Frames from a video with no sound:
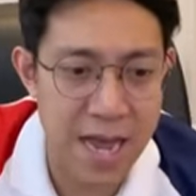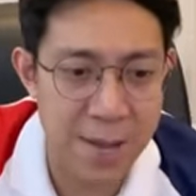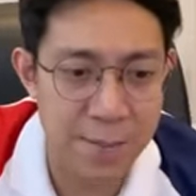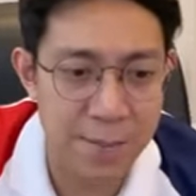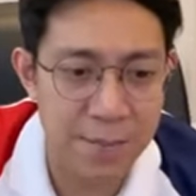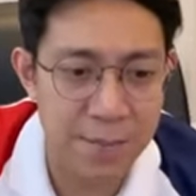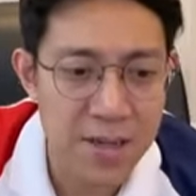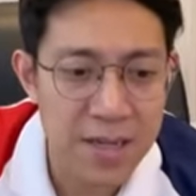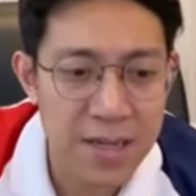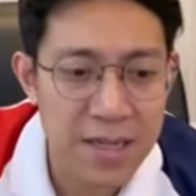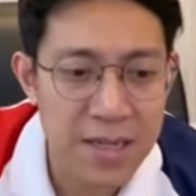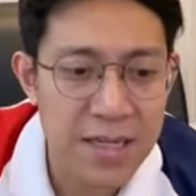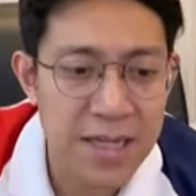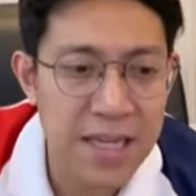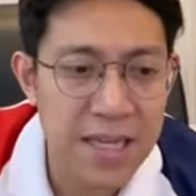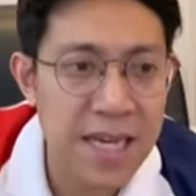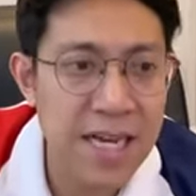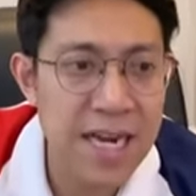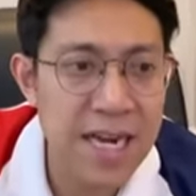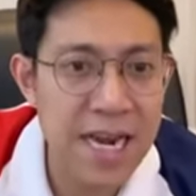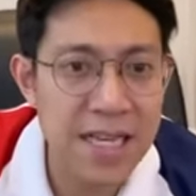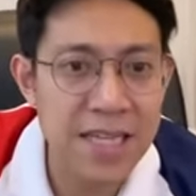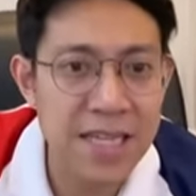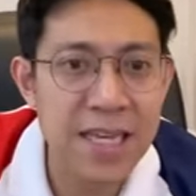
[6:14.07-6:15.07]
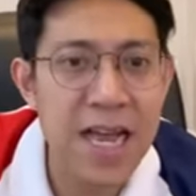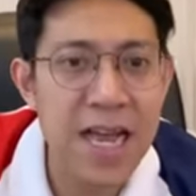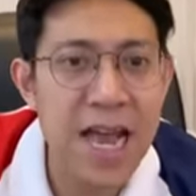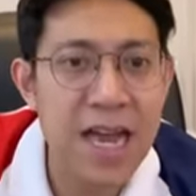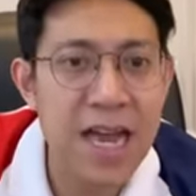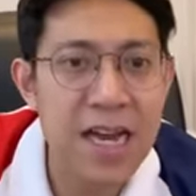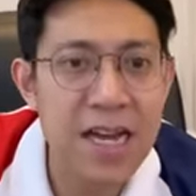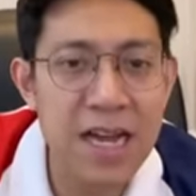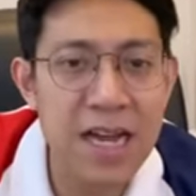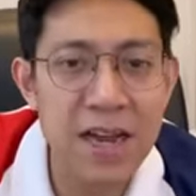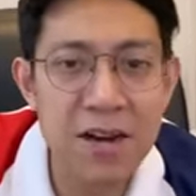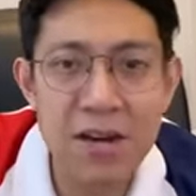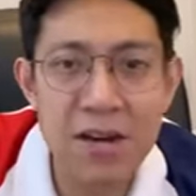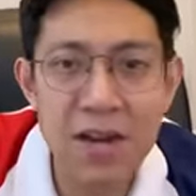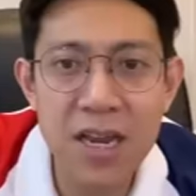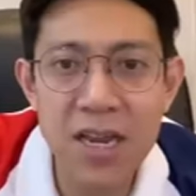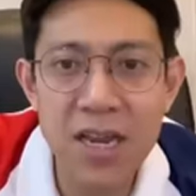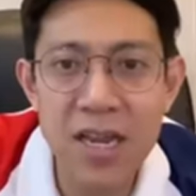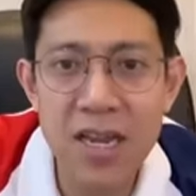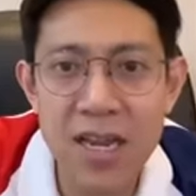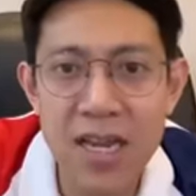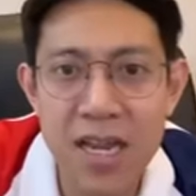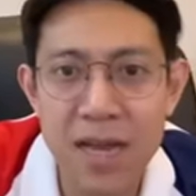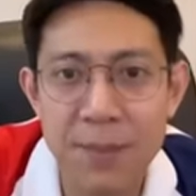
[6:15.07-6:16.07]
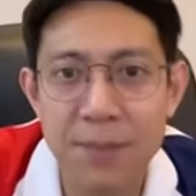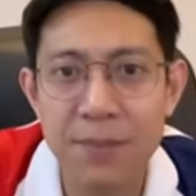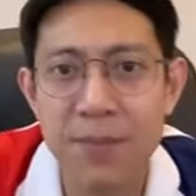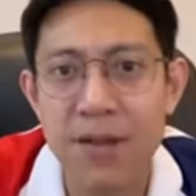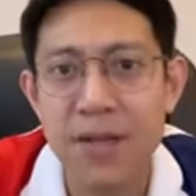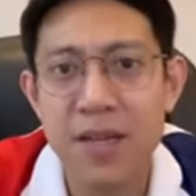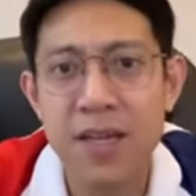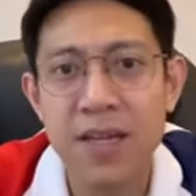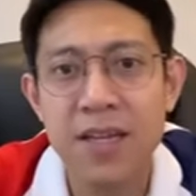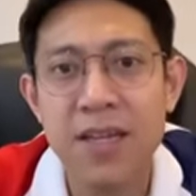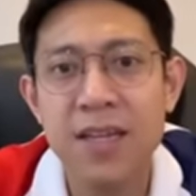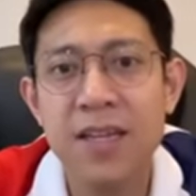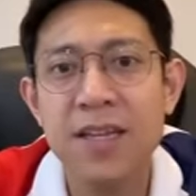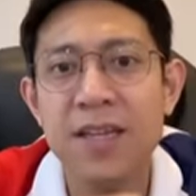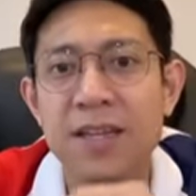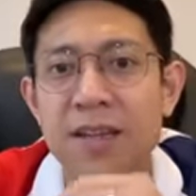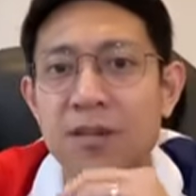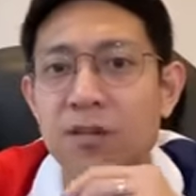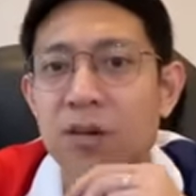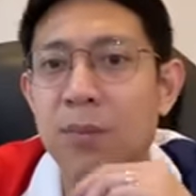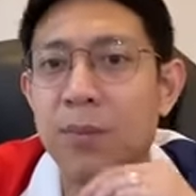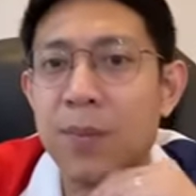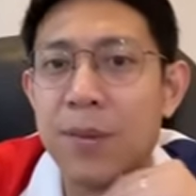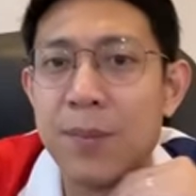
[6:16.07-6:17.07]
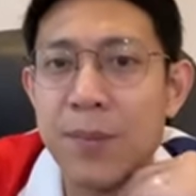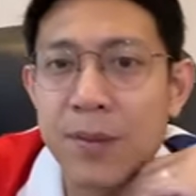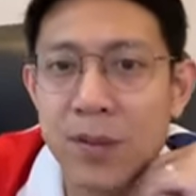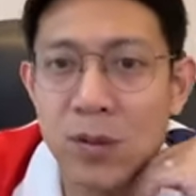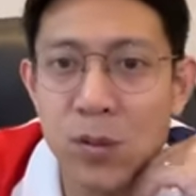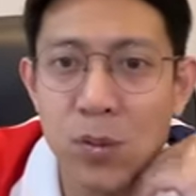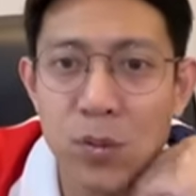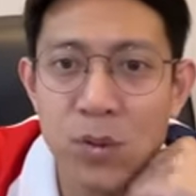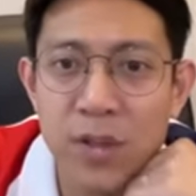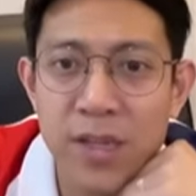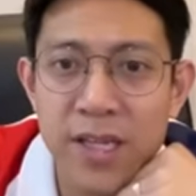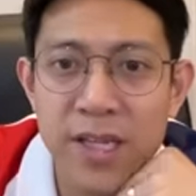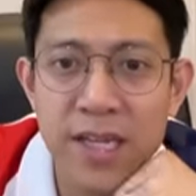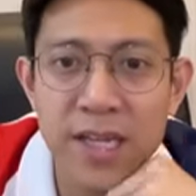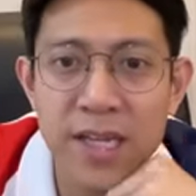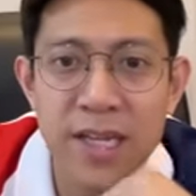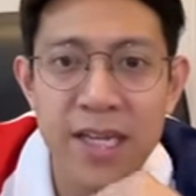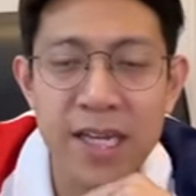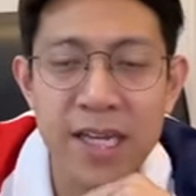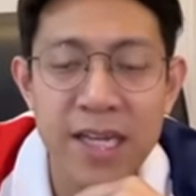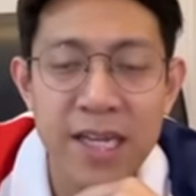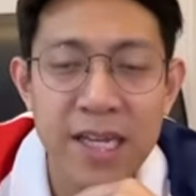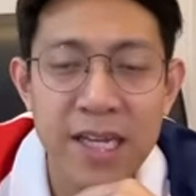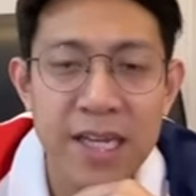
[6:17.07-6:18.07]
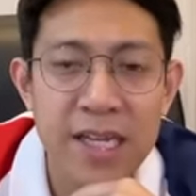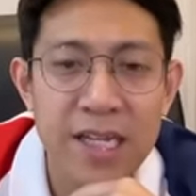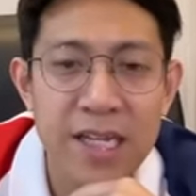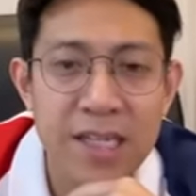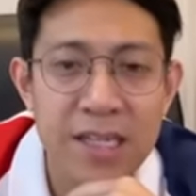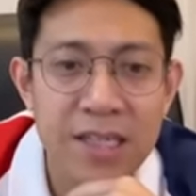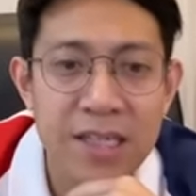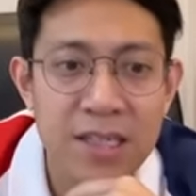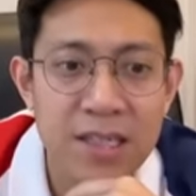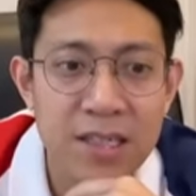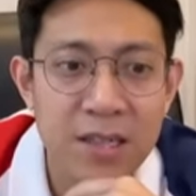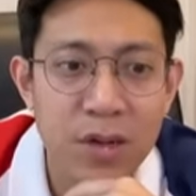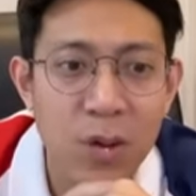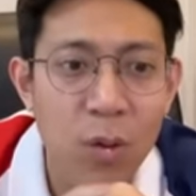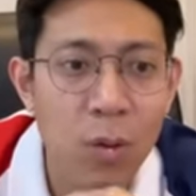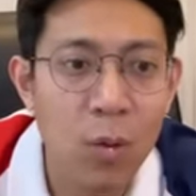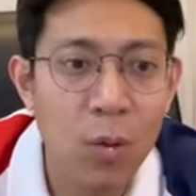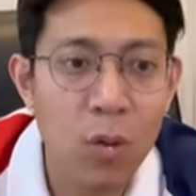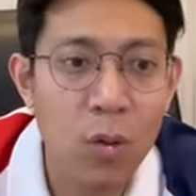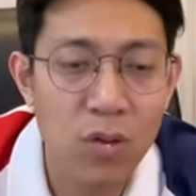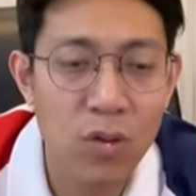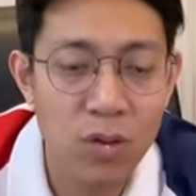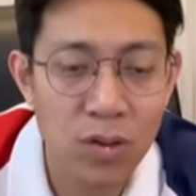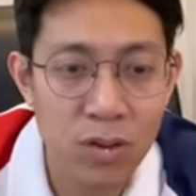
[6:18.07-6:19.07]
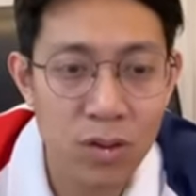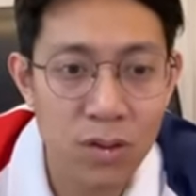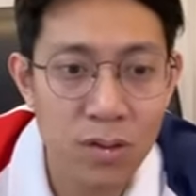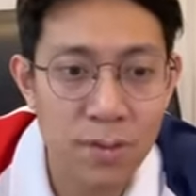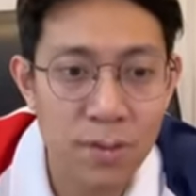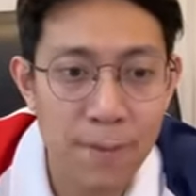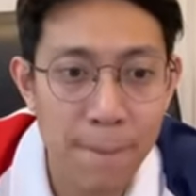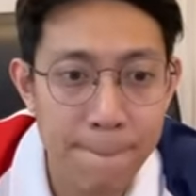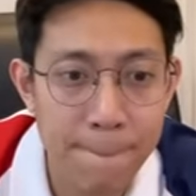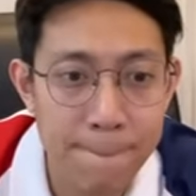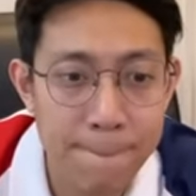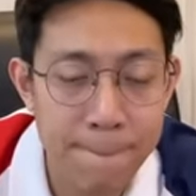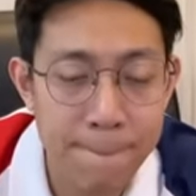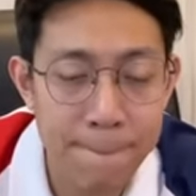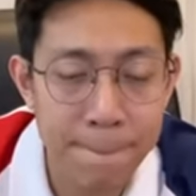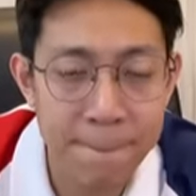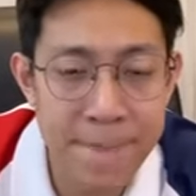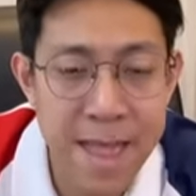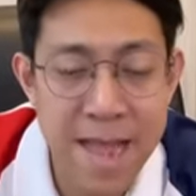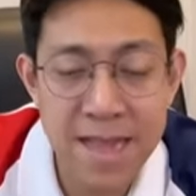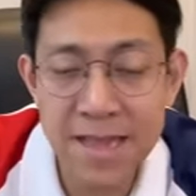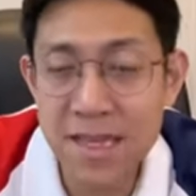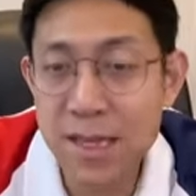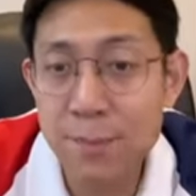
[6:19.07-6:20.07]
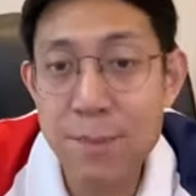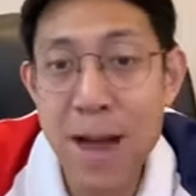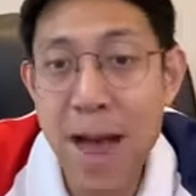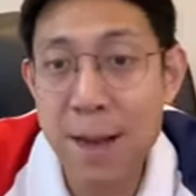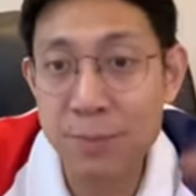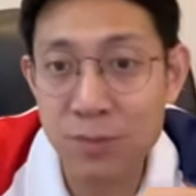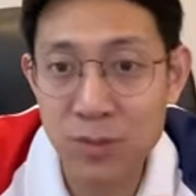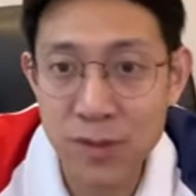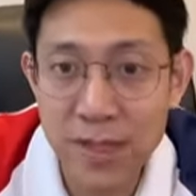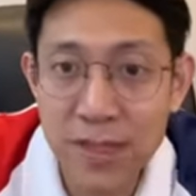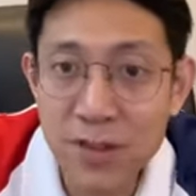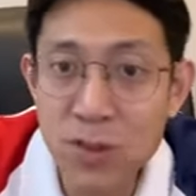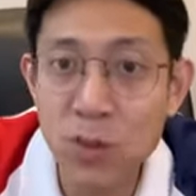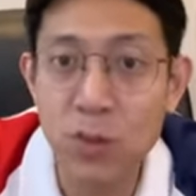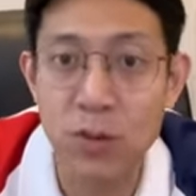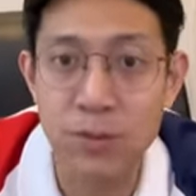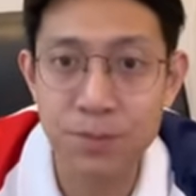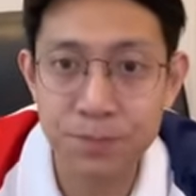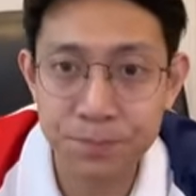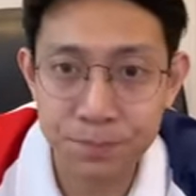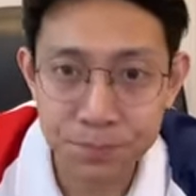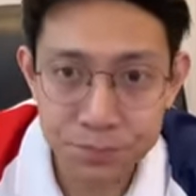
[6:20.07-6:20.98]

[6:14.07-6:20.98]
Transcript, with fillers: บขณะที่ฮังการีครับนี่ถือว่าเป็นประตูที่โอ้โหนาทีบาปที่สุด